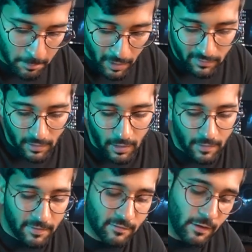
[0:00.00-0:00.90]
ما يصير
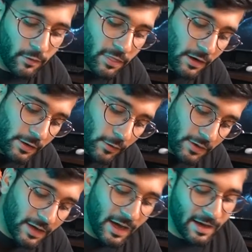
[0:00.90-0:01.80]
اخذ الزاويه الثانيه
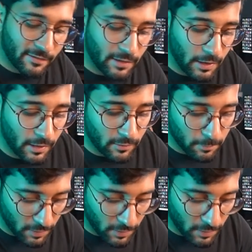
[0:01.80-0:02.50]
واوديها عكس لا لازم